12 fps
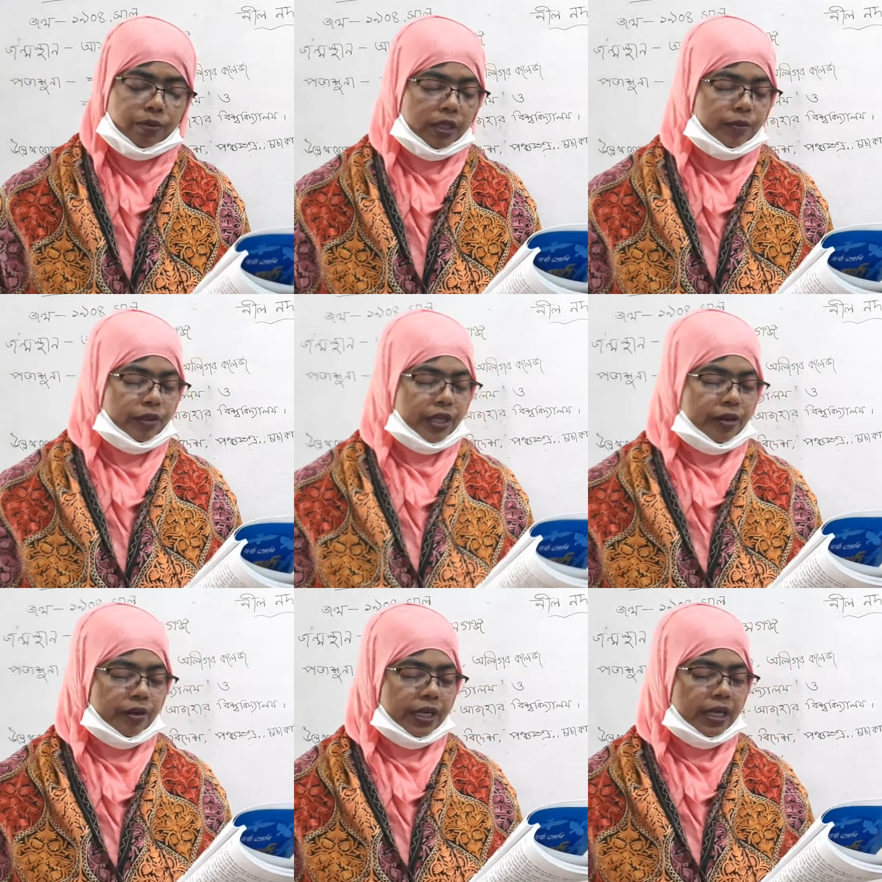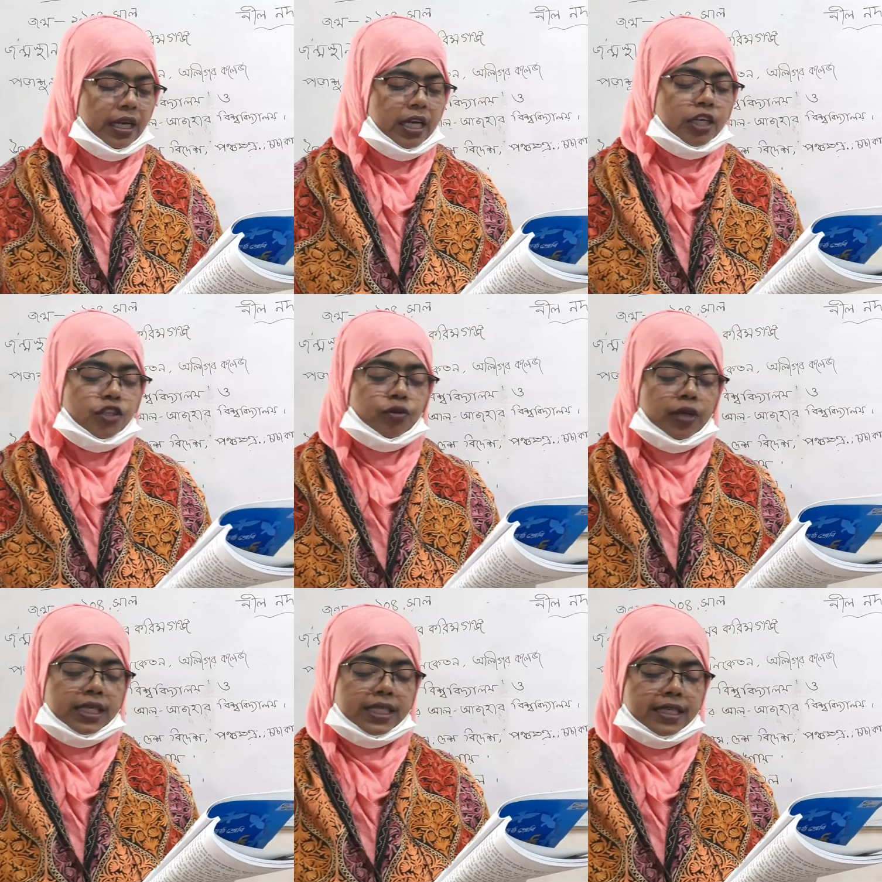বলে মনে হয়
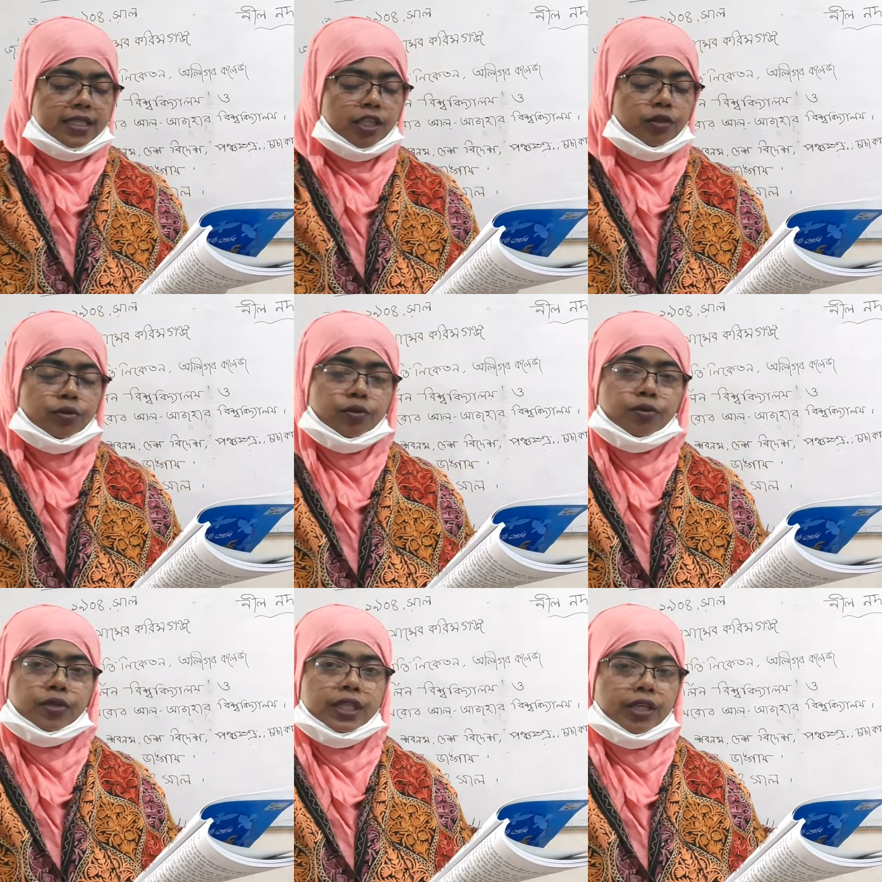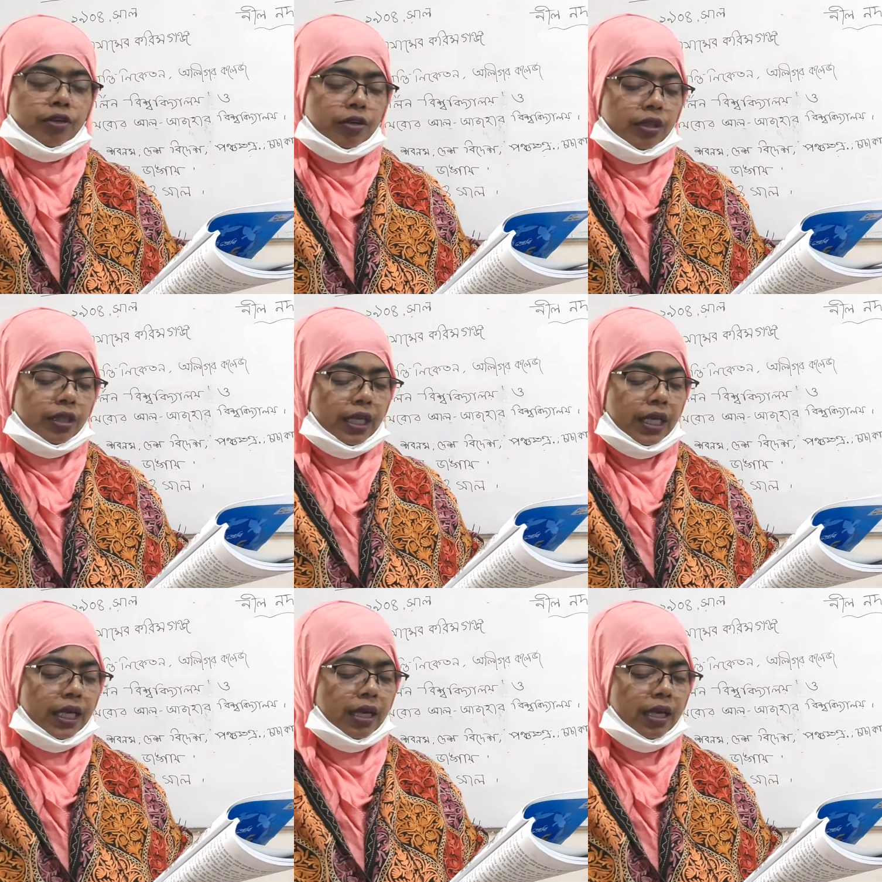চলে যাচ্ছে দূর দিগন্তে